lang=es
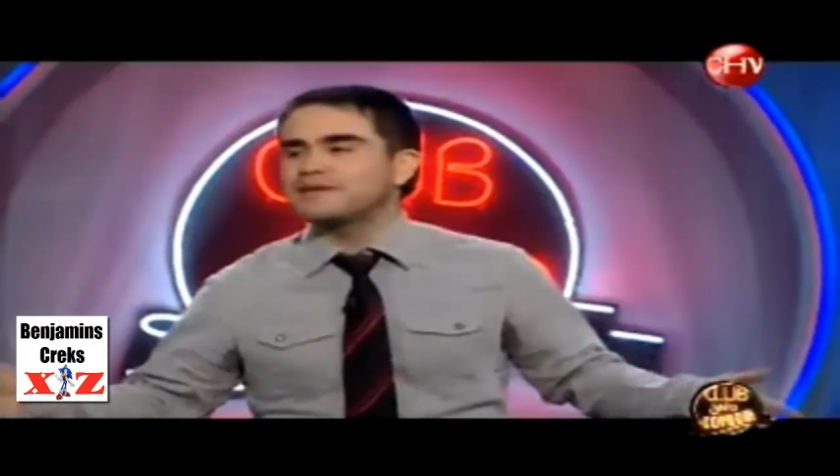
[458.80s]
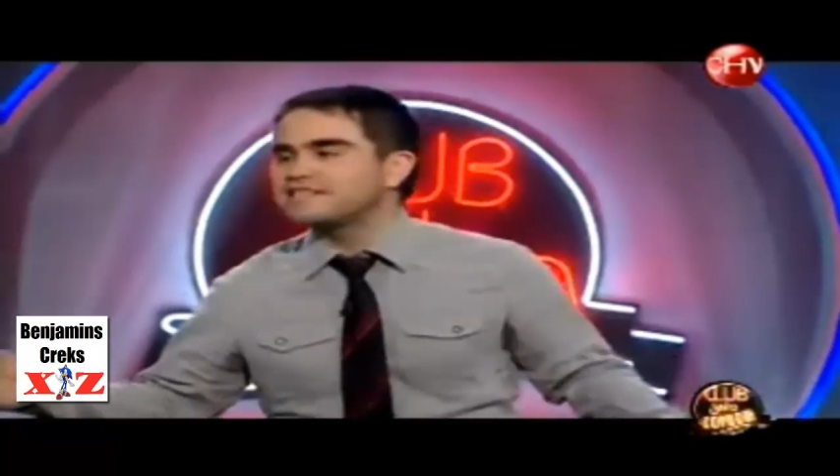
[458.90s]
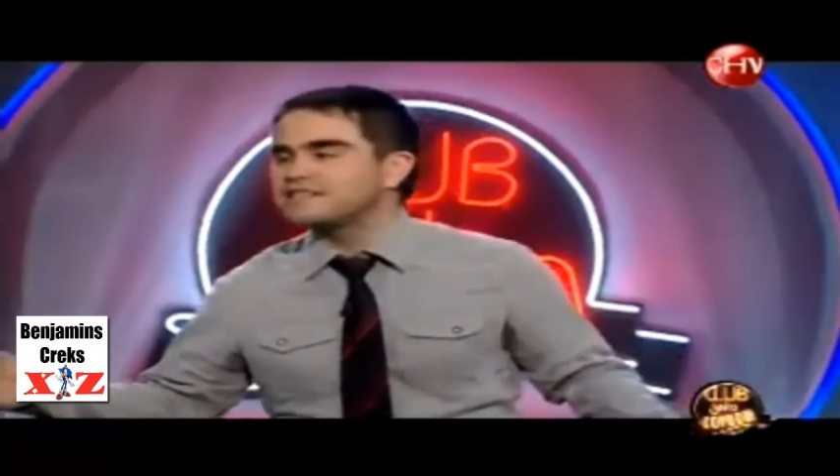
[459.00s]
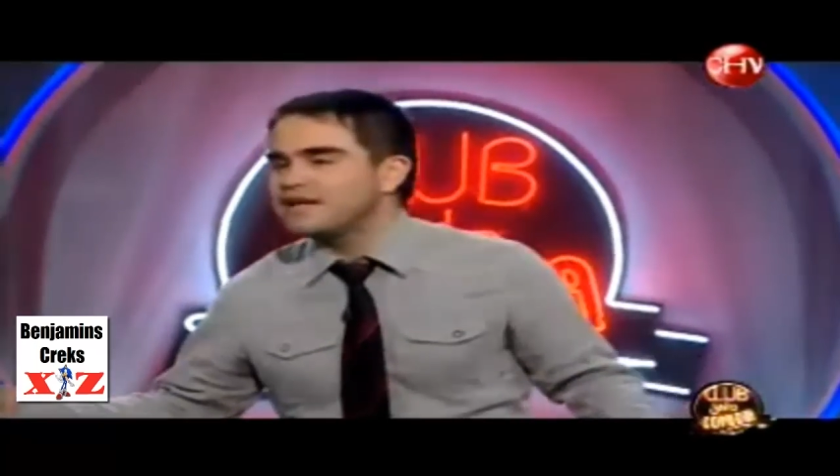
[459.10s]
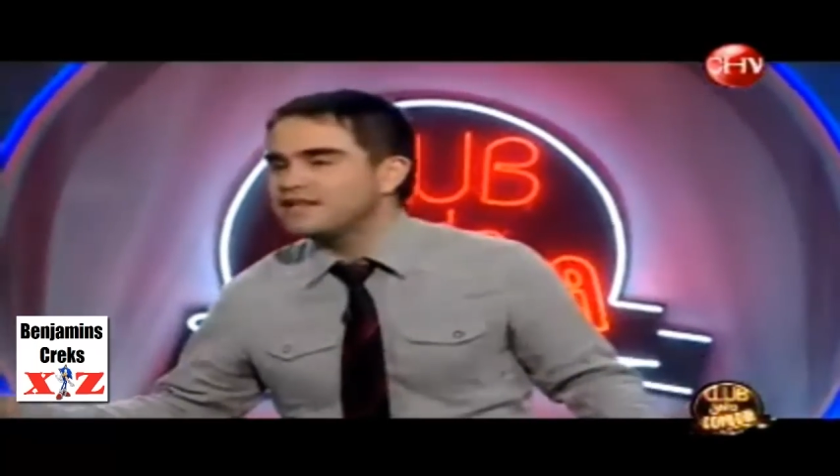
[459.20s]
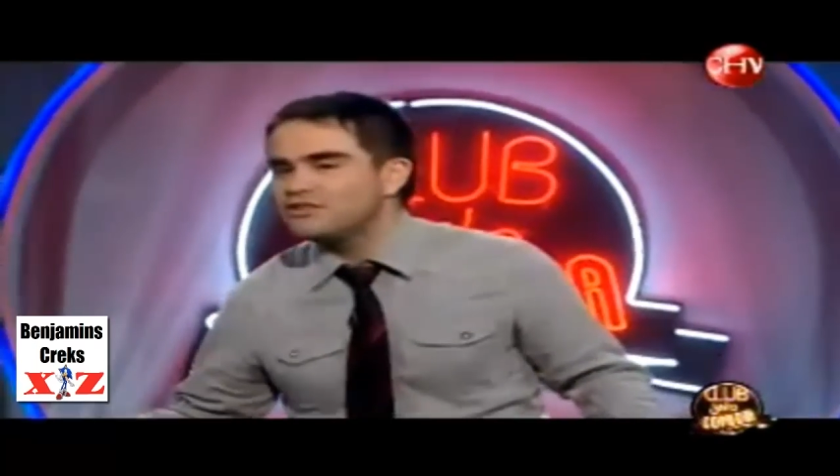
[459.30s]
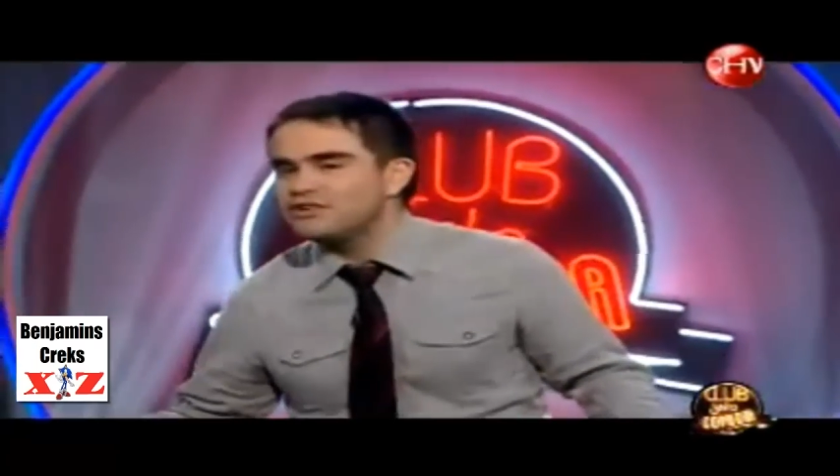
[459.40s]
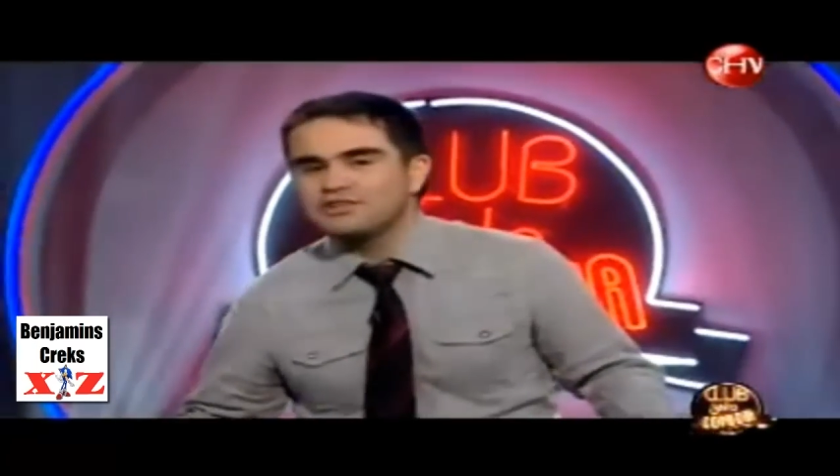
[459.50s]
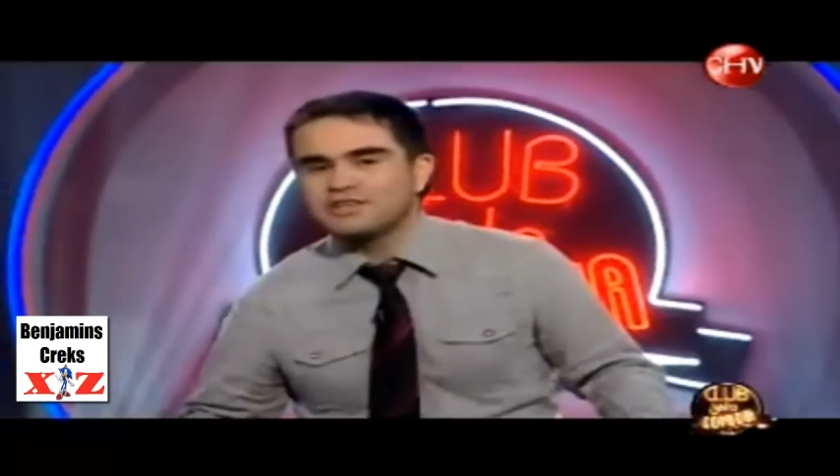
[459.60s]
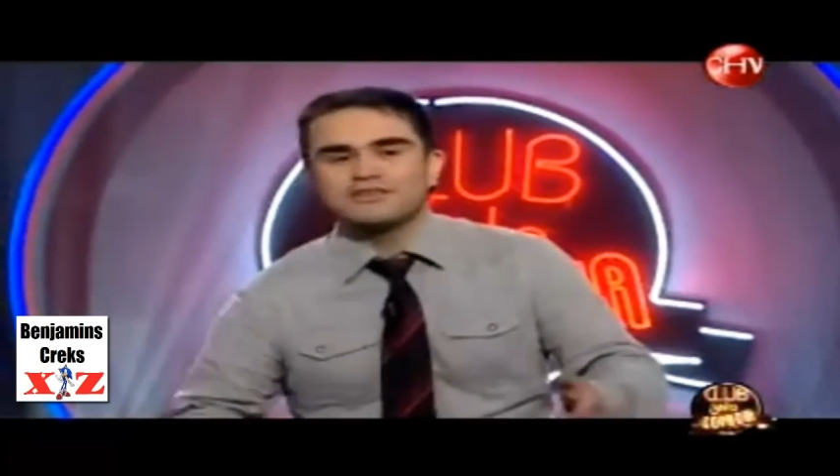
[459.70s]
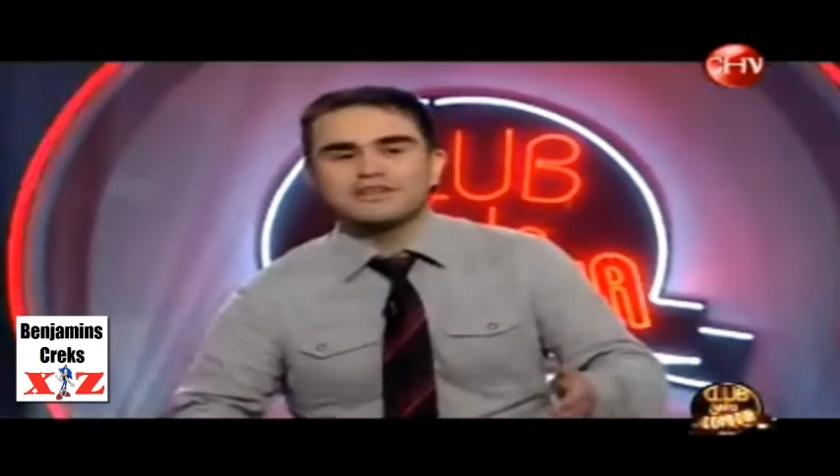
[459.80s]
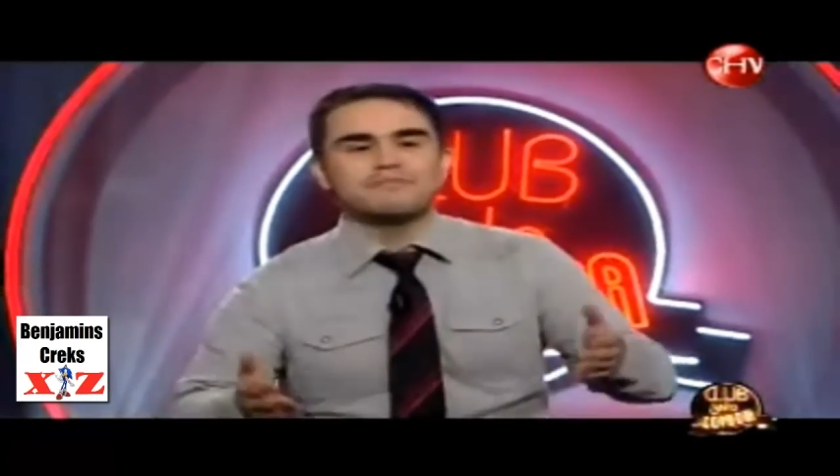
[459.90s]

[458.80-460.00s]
participando en los distintos